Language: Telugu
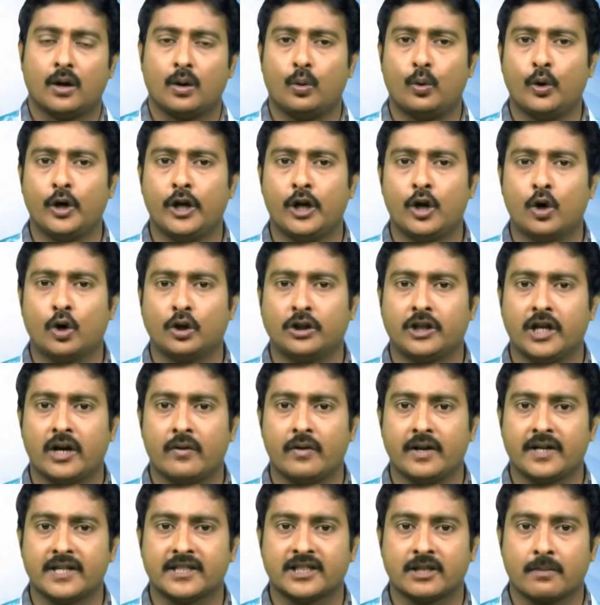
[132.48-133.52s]
గుడిలో
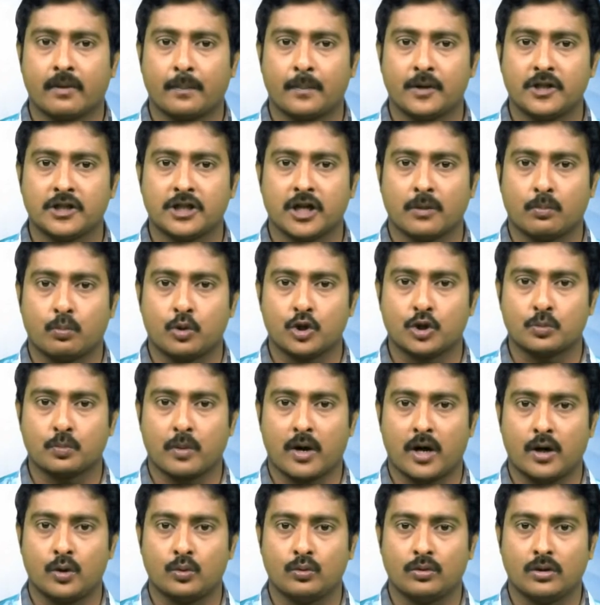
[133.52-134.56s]
దేవుడికి సమర్పించే
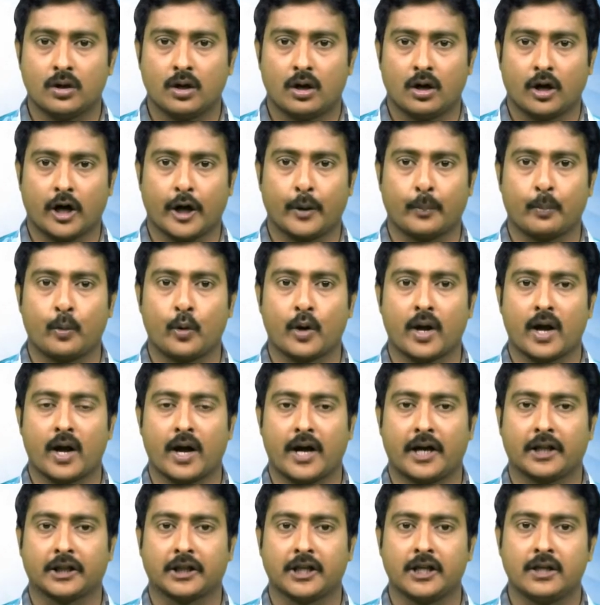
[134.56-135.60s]
పుష్పాలు కర్పూర
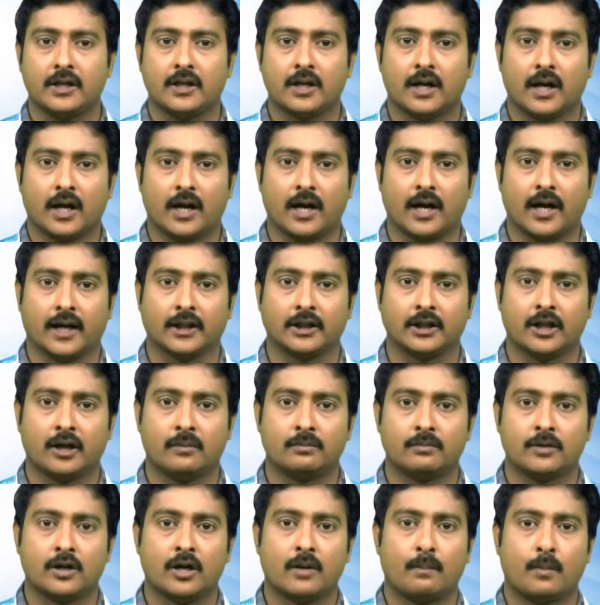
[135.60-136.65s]
హారతి గంధం
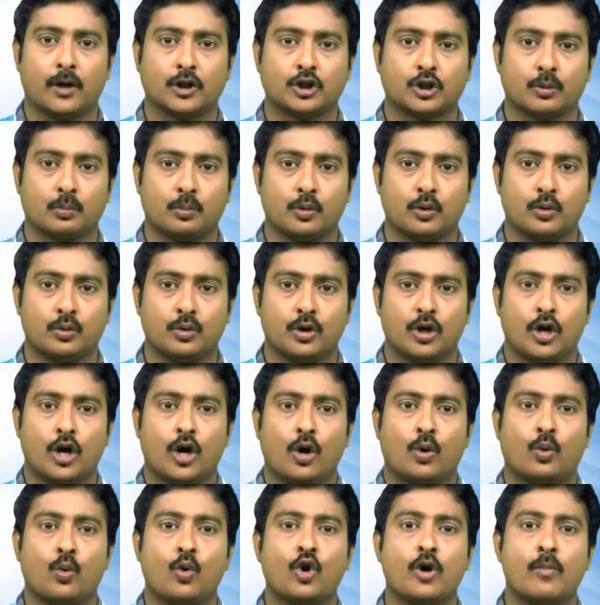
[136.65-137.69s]
పసుపు
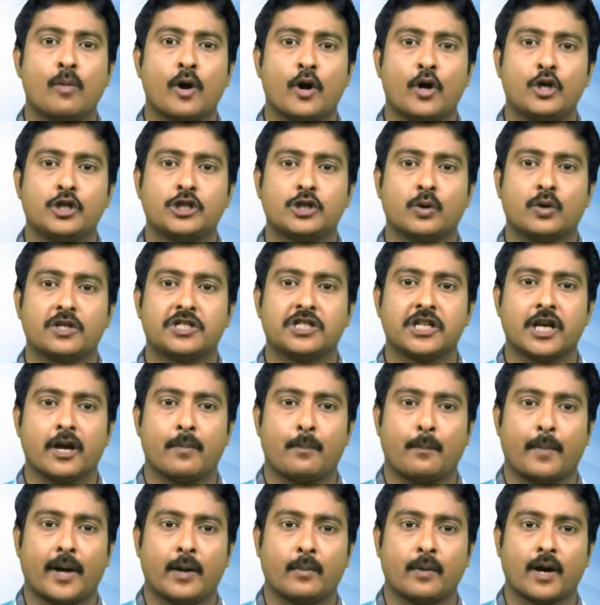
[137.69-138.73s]
కుంకుమల నుంచి వచ్చే
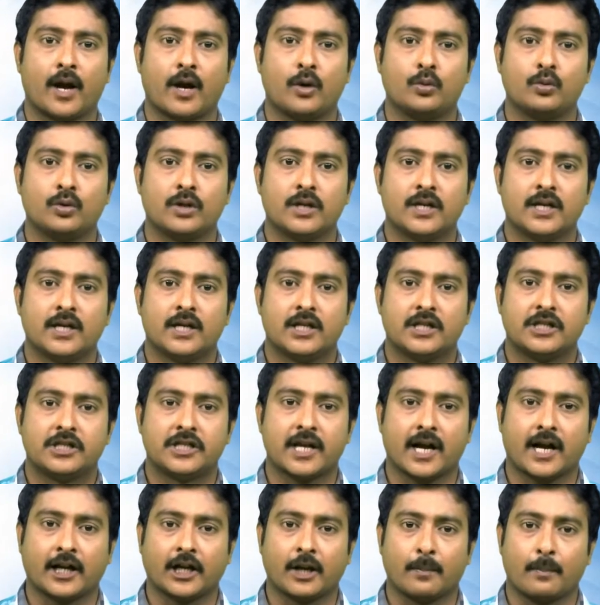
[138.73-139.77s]
పరిమళాలు
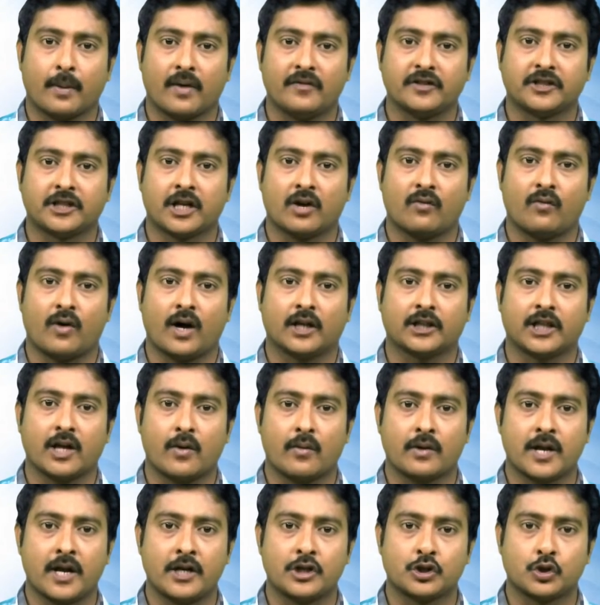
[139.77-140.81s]
చక్కటి పవిత్ర
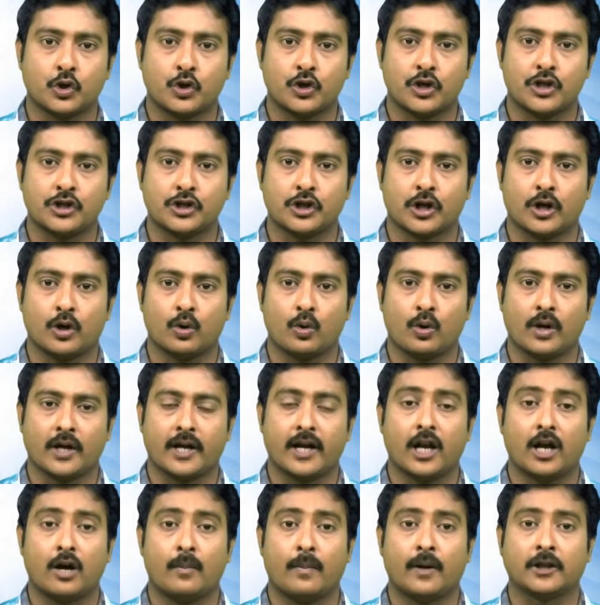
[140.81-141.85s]
వాతావరణాన్ని సృష్టించడంలో
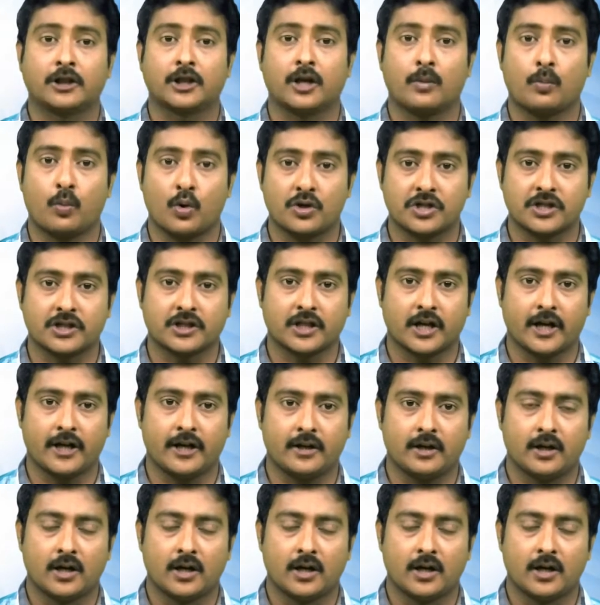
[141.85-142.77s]
కీలక పాత్ర పోషిస్తాయి